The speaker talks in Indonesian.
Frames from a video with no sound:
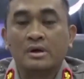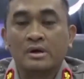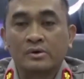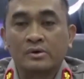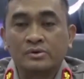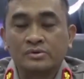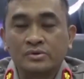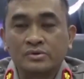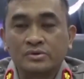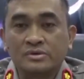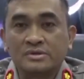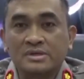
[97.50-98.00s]

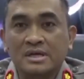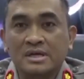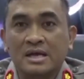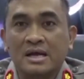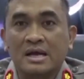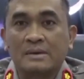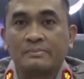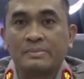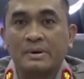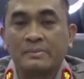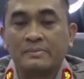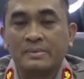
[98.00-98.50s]

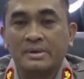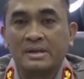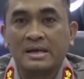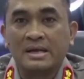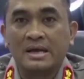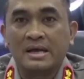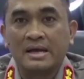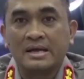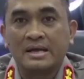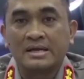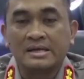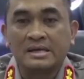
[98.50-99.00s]
Khususnya
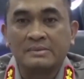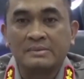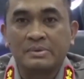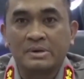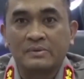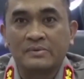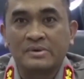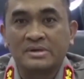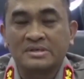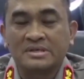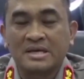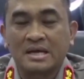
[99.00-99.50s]
apabila ingin
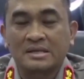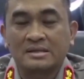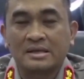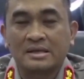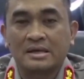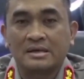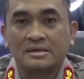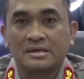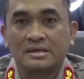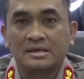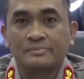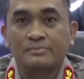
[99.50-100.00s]
berwisata
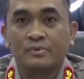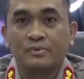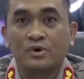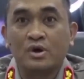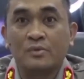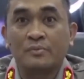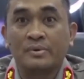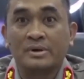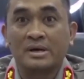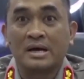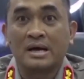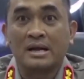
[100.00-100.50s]
di Pulau
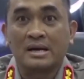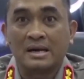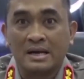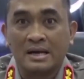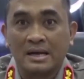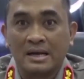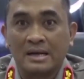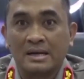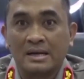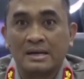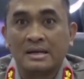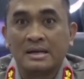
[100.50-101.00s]

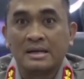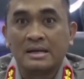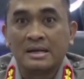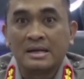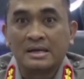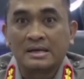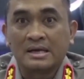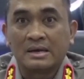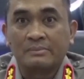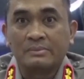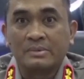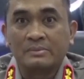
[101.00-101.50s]
Berhala,
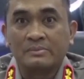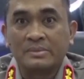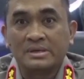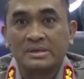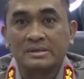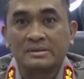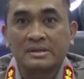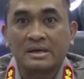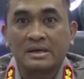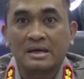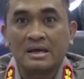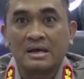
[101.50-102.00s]
kami
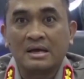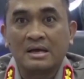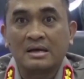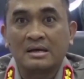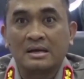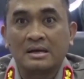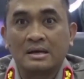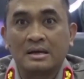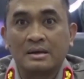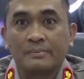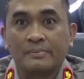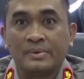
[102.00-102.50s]
minta
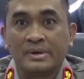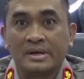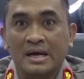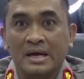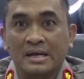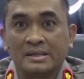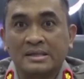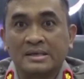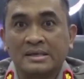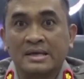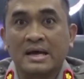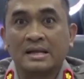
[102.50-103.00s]

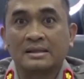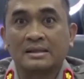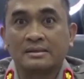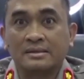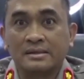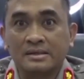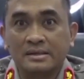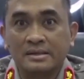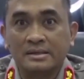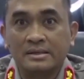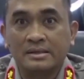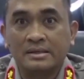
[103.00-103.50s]

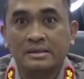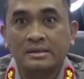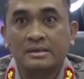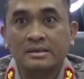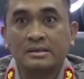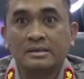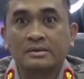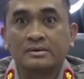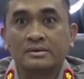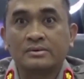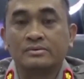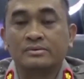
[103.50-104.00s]
berhati-hati,
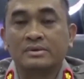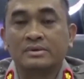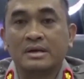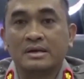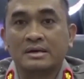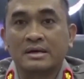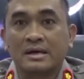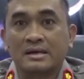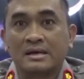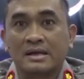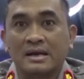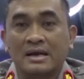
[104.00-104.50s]

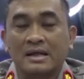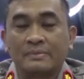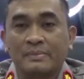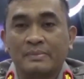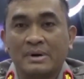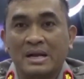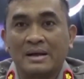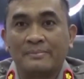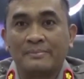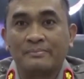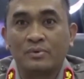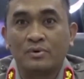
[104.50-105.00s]
gunakan alat
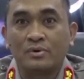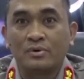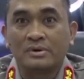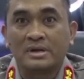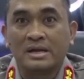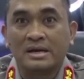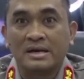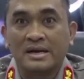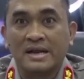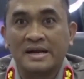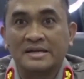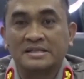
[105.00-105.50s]
pelampung
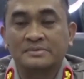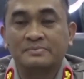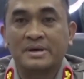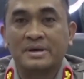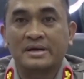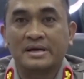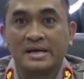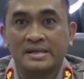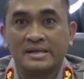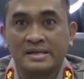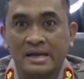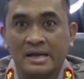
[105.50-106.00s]
dan lain
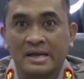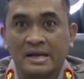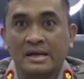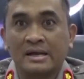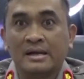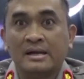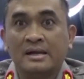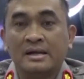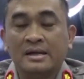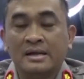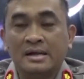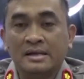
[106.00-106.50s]
sebagainya
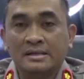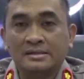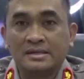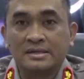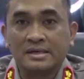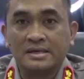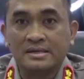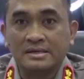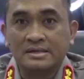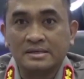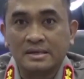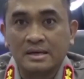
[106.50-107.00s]

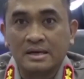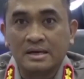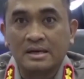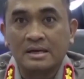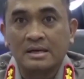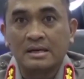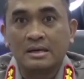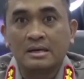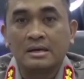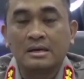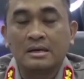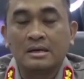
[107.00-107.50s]

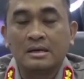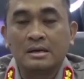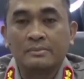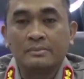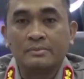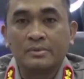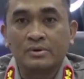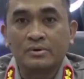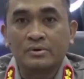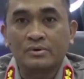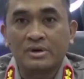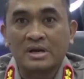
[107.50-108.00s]
sehingga
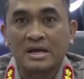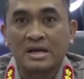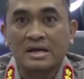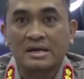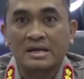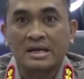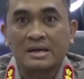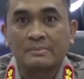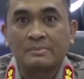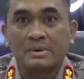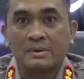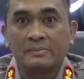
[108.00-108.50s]

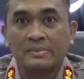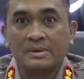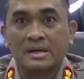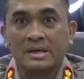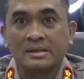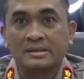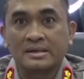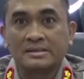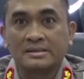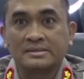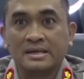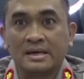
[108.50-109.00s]
mengurangi apabila
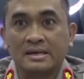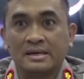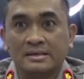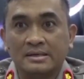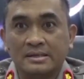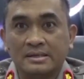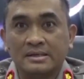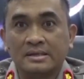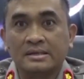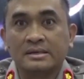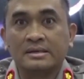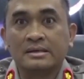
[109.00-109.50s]

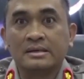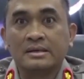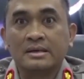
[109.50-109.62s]
terjadi